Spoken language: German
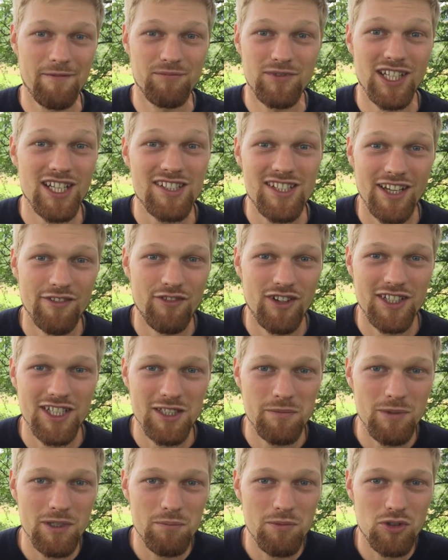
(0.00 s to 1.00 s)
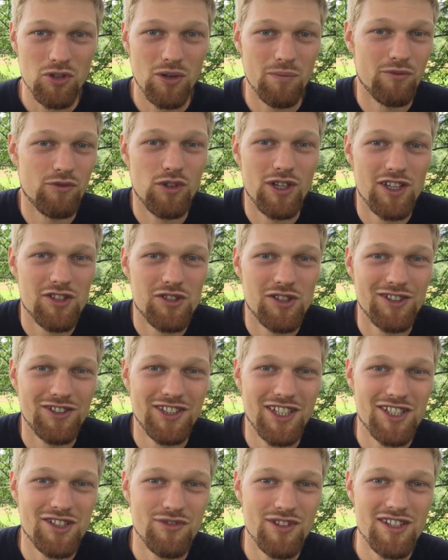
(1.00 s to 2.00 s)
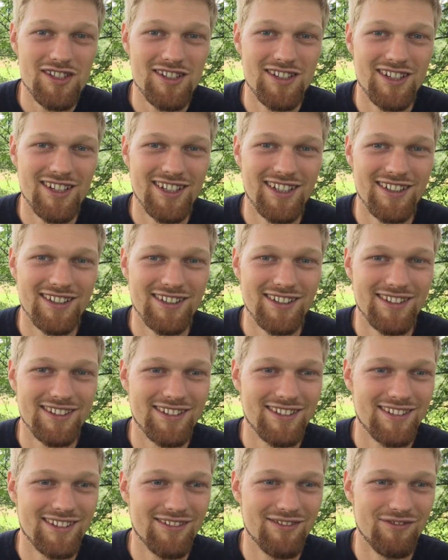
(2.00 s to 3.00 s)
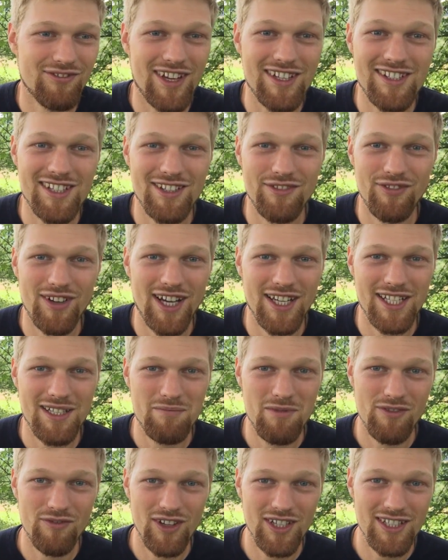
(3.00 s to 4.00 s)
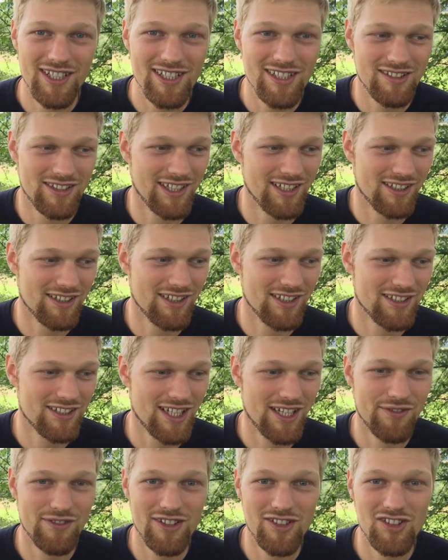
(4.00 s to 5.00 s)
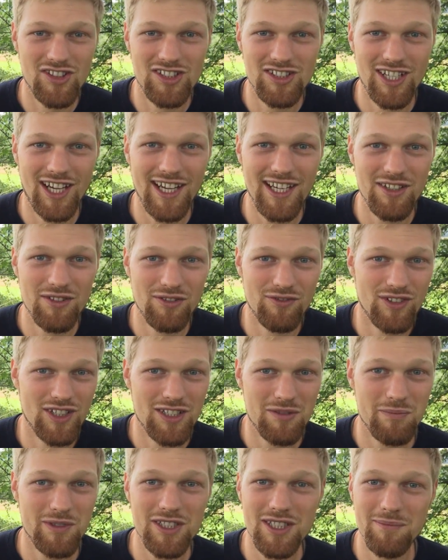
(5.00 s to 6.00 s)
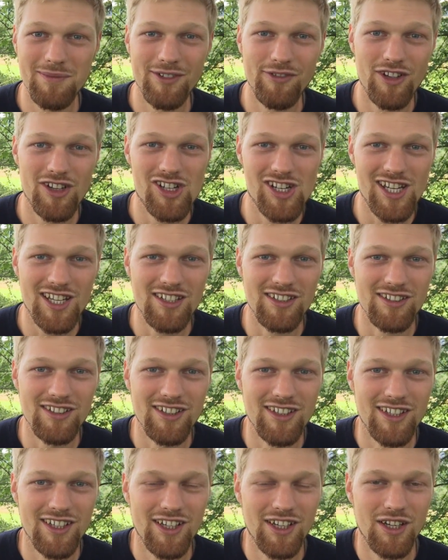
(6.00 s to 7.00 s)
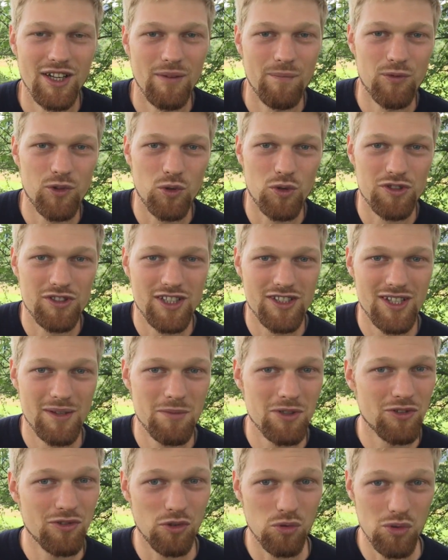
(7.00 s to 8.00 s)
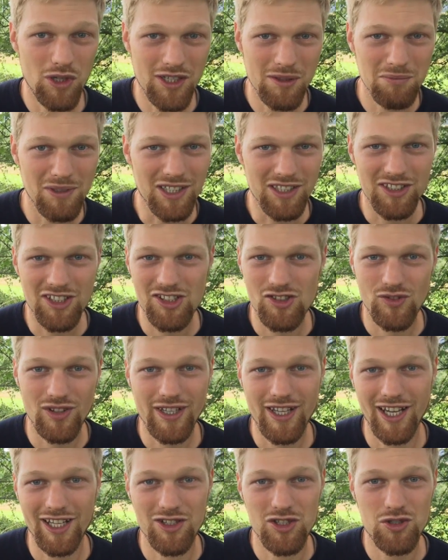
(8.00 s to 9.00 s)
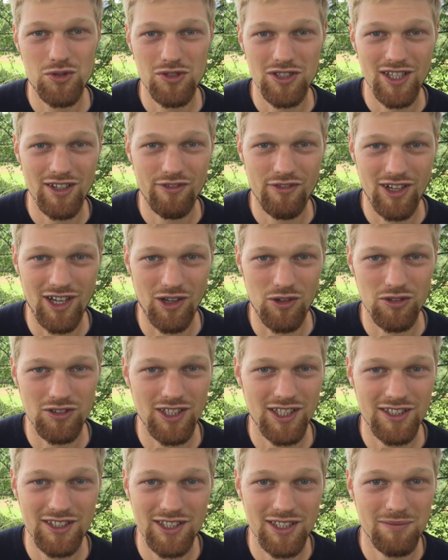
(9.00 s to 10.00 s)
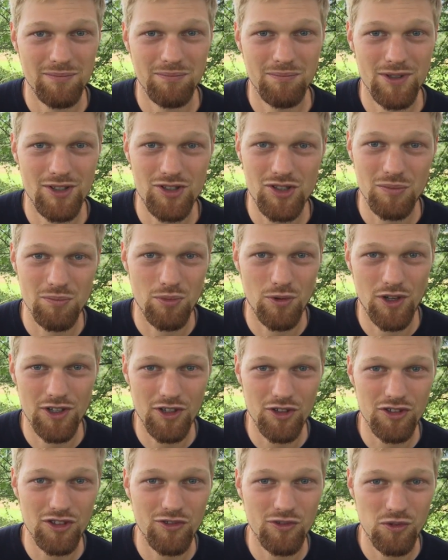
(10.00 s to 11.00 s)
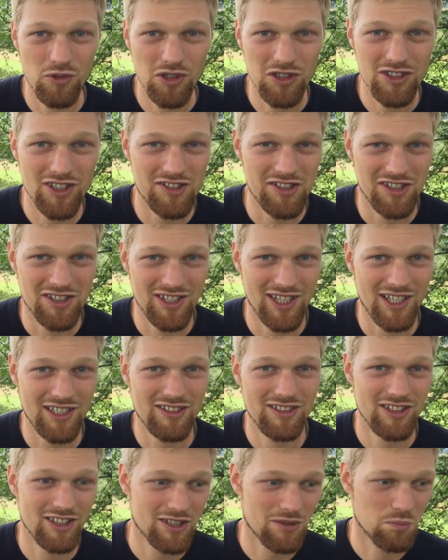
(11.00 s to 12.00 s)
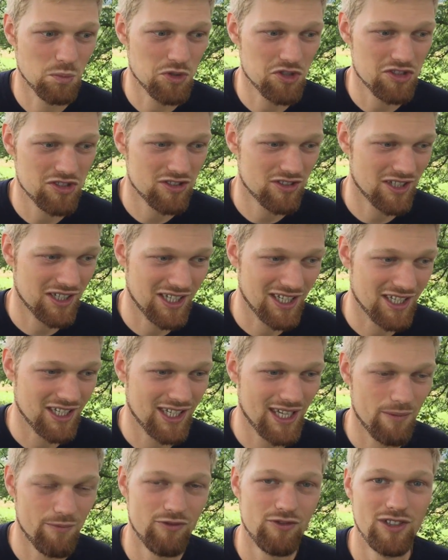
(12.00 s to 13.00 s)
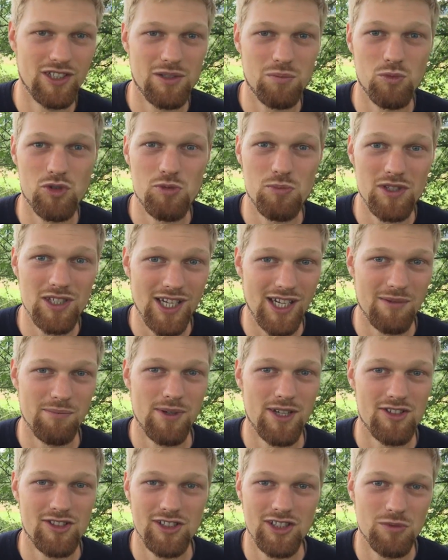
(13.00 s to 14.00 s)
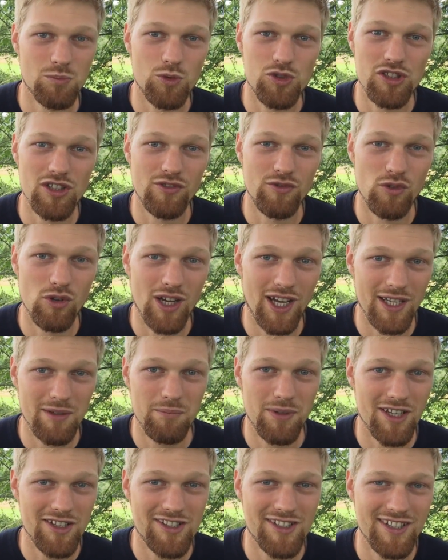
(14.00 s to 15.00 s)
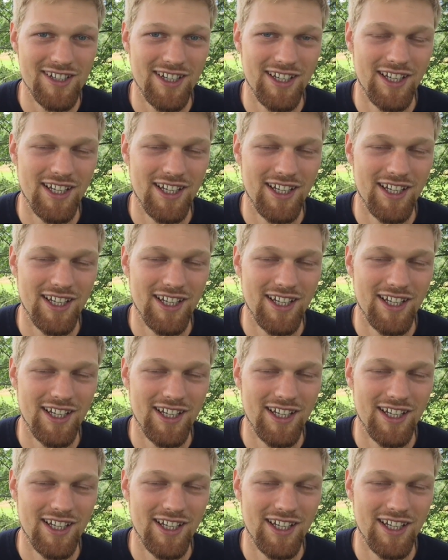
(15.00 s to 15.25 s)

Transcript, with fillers: die das einfach nicht mitbekommen. Woher sollen die das wissen, was ich wahrnehme, wenn ich denke, ich darf das nicht heilen und wenn ich mich damit verstecke? Und das habe ich früher gemacht. Das war keine schöne Erfahrung, hat eben bis zum Burnout geführt, dass ich dachte, ich muss dagegen kämpfen, ich muss mich anpassen, ich muss irgendwo reinpassen.